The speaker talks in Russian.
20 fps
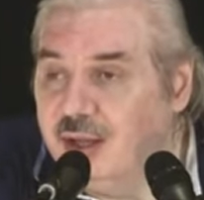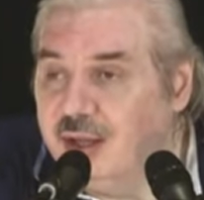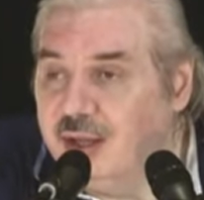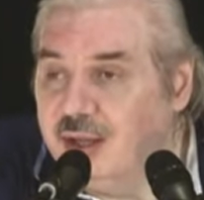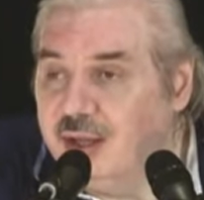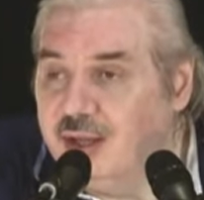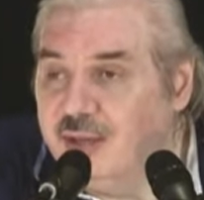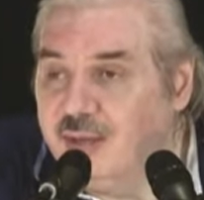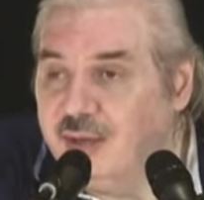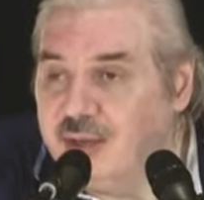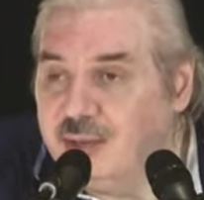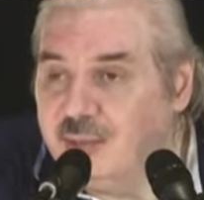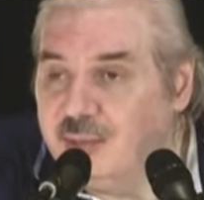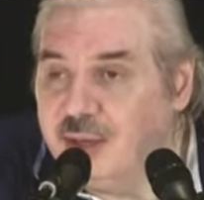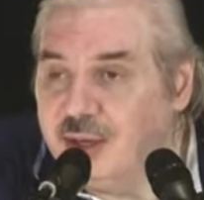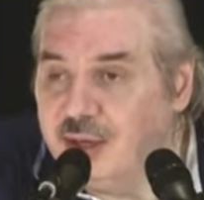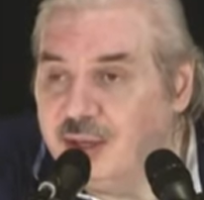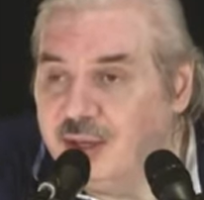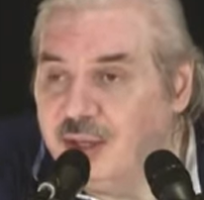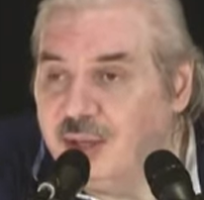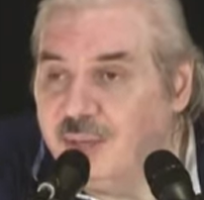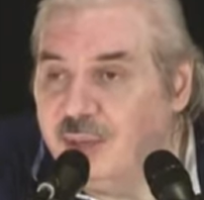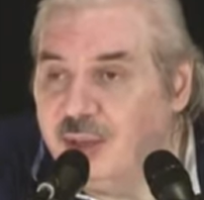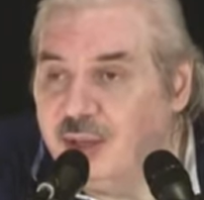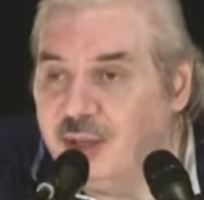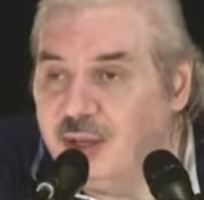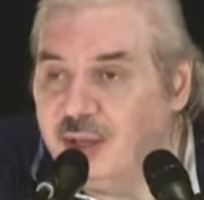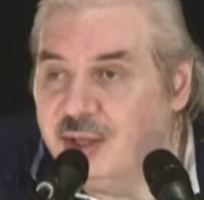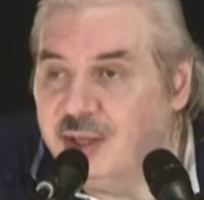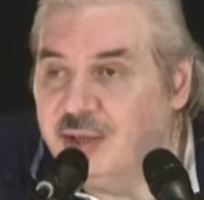И давайте прекратите
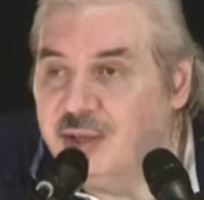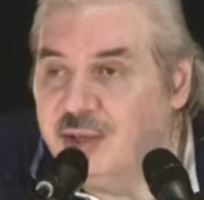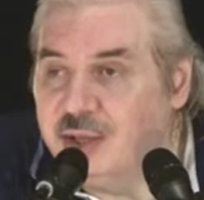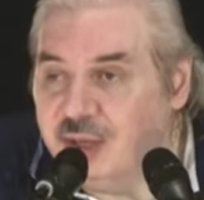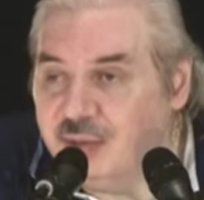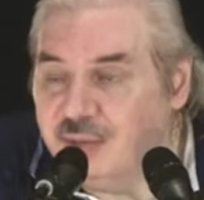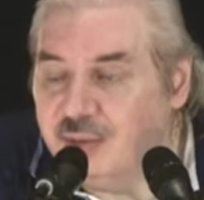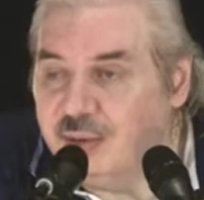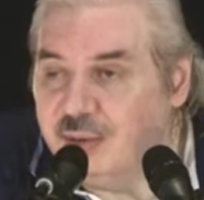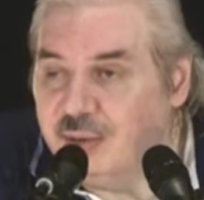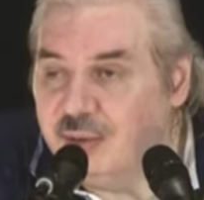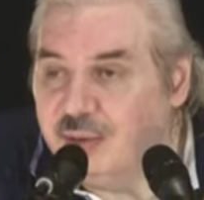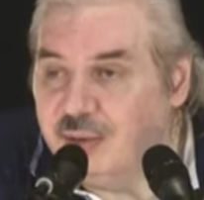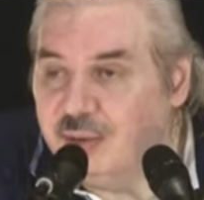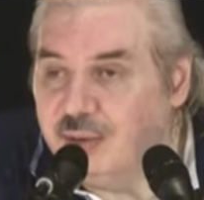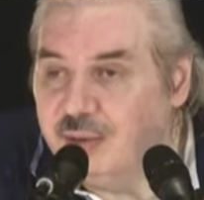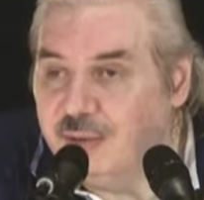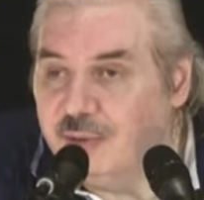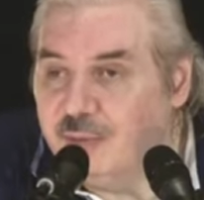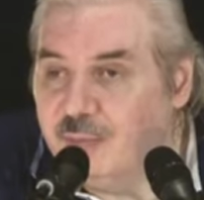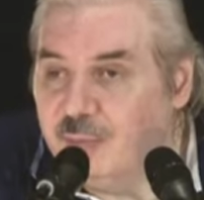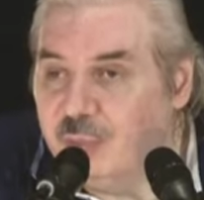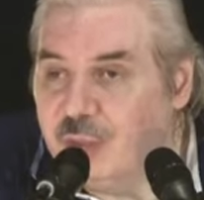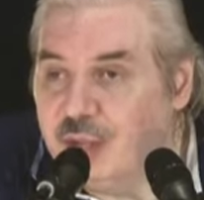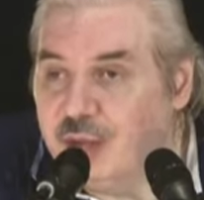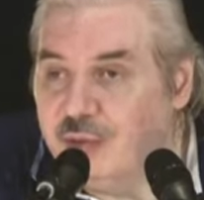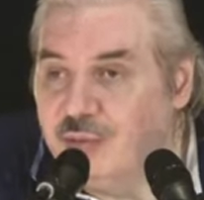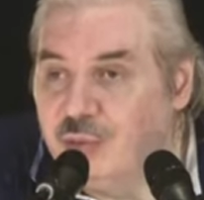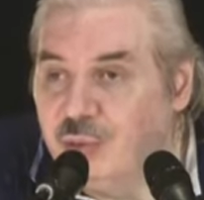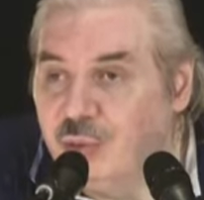поклонение дьяволу.
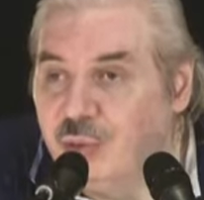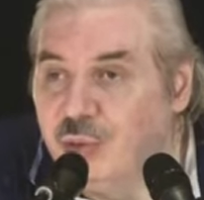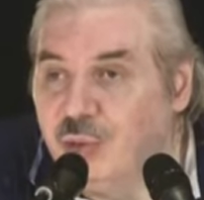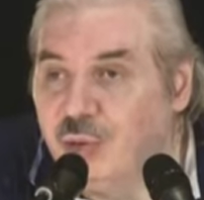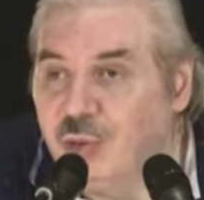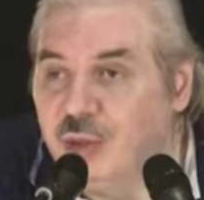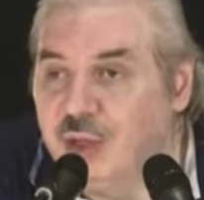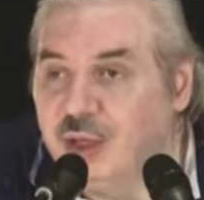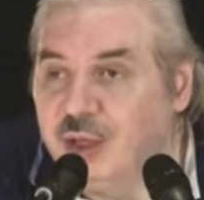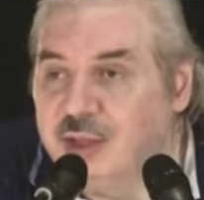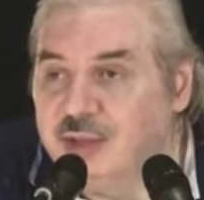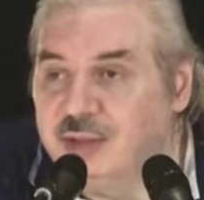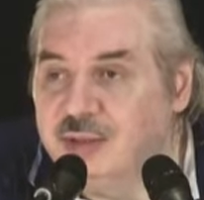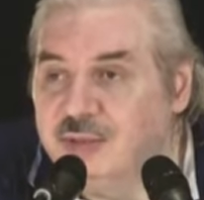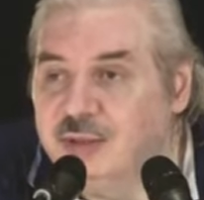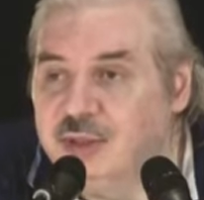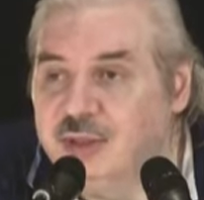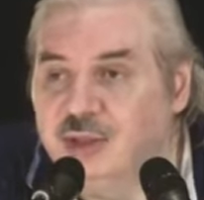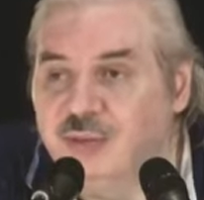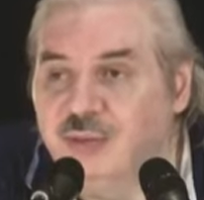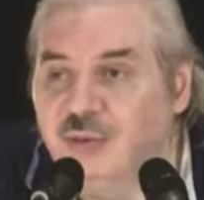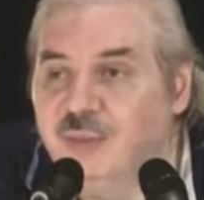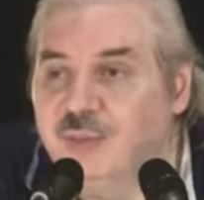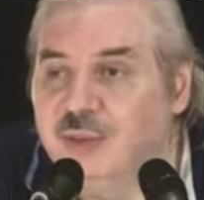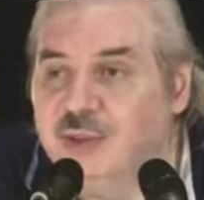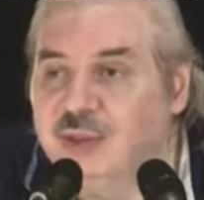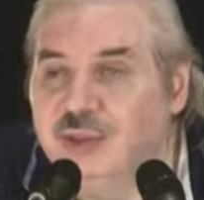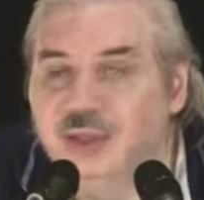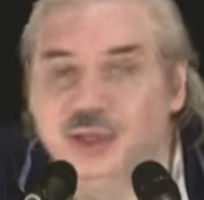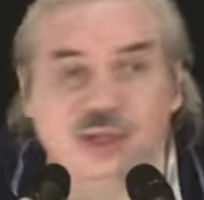И вдруг он оказывается его
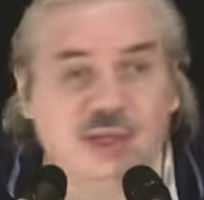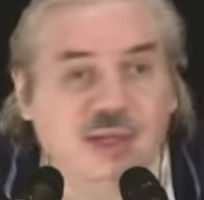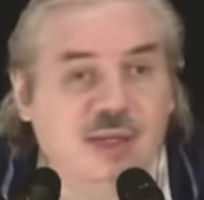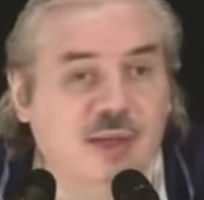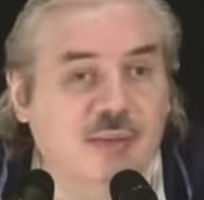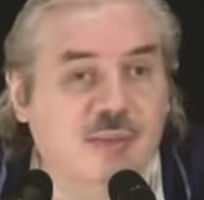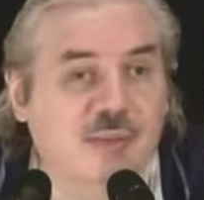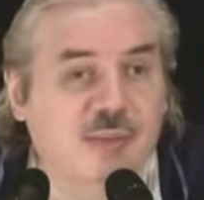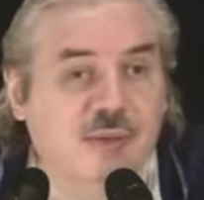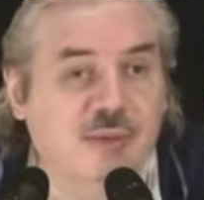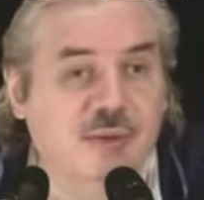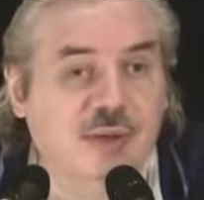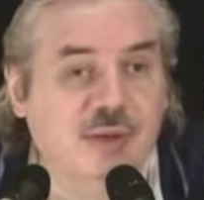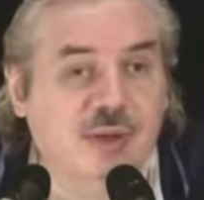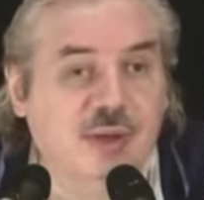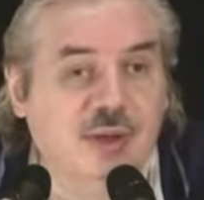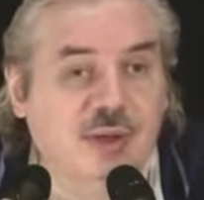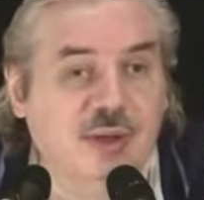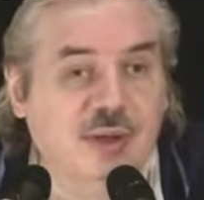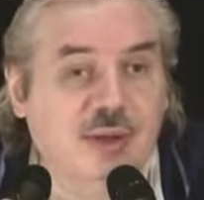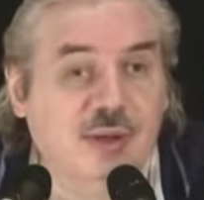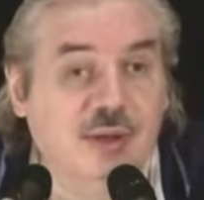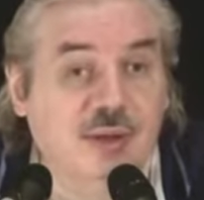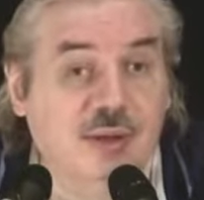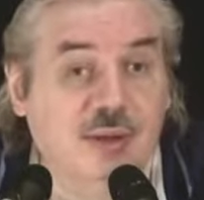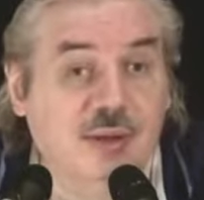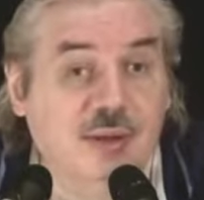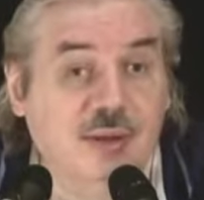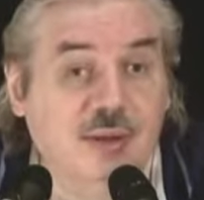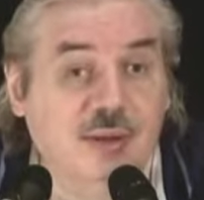посланником
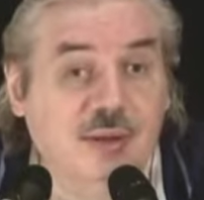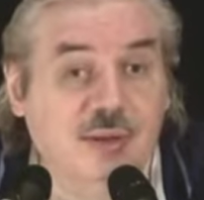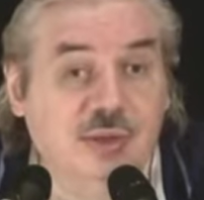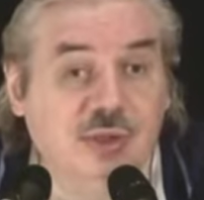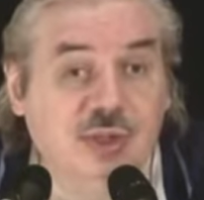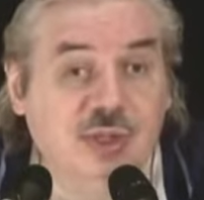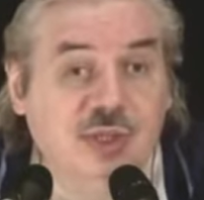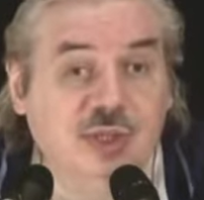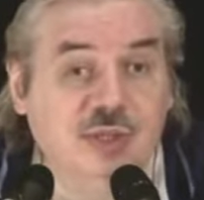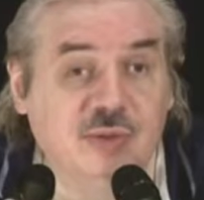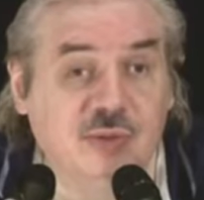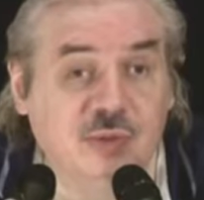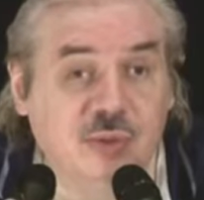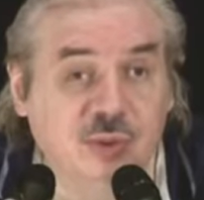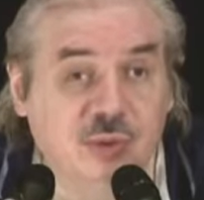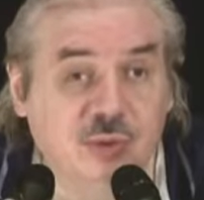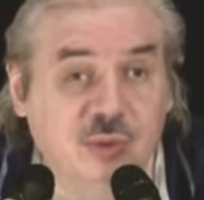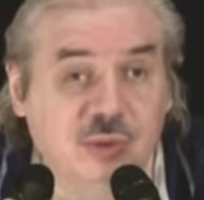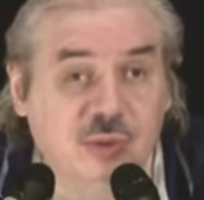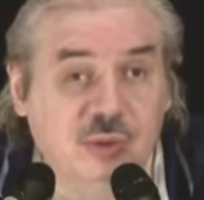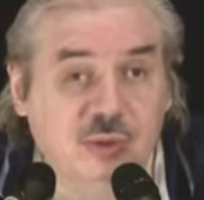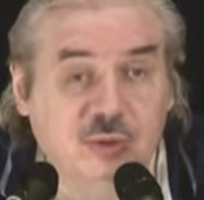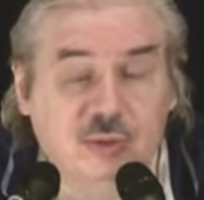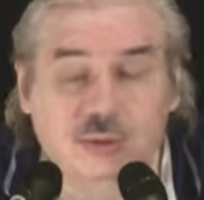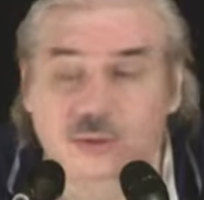через Святой Дух.